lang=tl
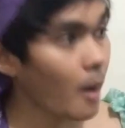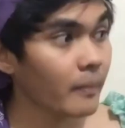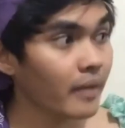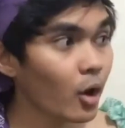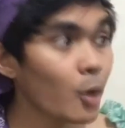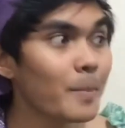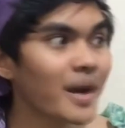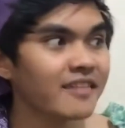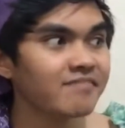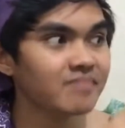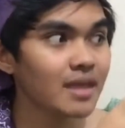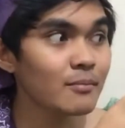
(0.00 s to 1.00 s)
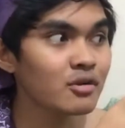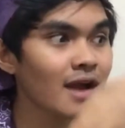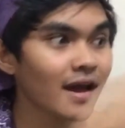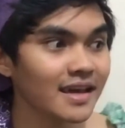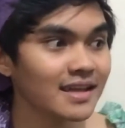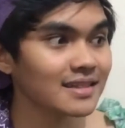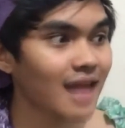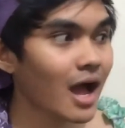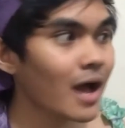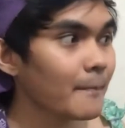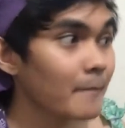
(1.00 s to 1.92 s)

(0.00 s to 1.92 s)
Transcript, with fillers: Naku, pag hindi mo nakita,